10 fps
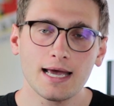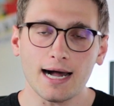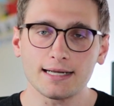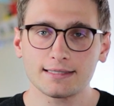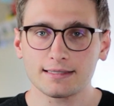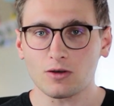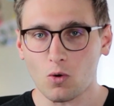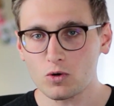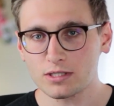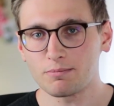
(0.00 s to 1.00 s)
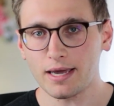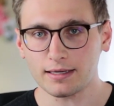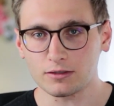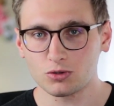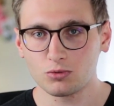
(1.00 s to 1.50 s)
als es große
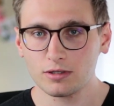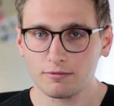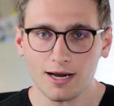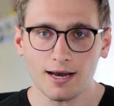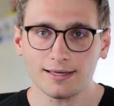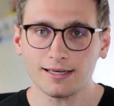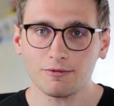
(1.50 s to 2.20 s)
Becken tun, weil halt